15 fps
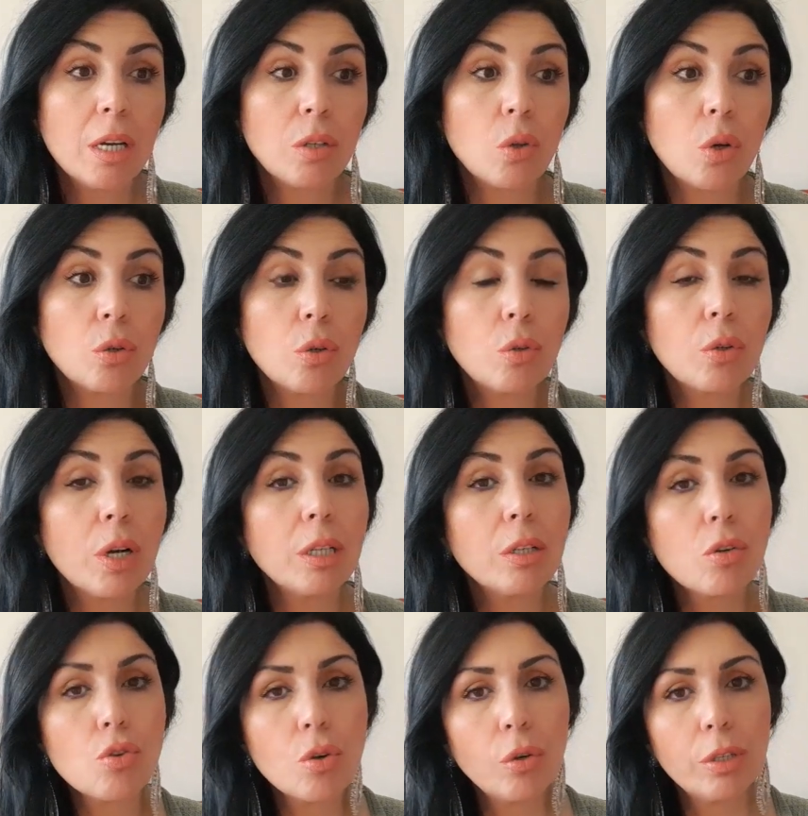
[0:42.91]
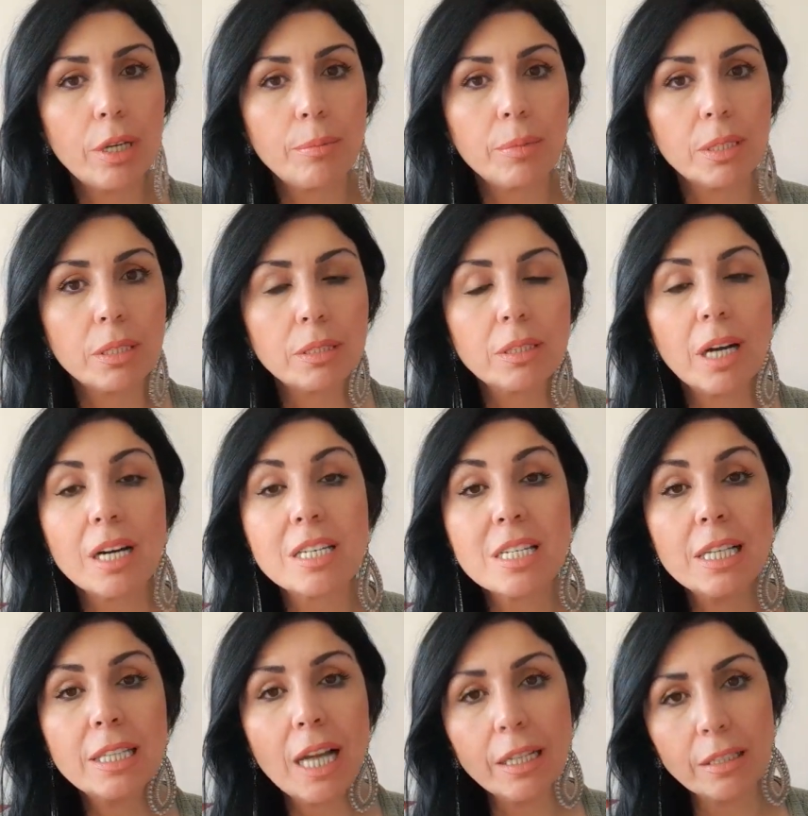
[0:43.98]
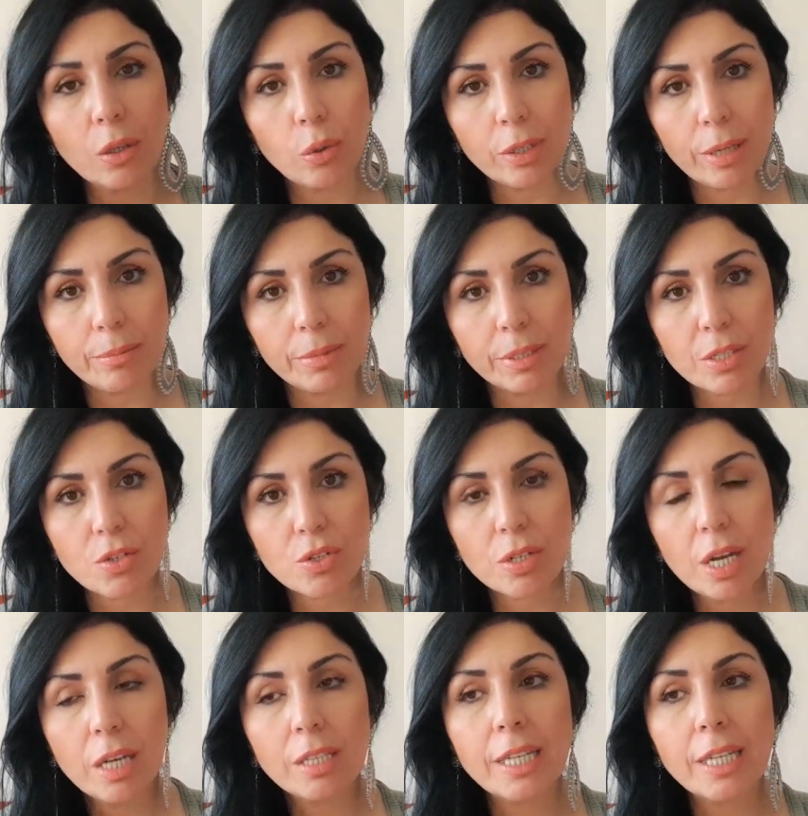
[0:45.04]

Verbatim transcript: Görgü kuralları çok önemlidir. Tahsilden de önemlidir.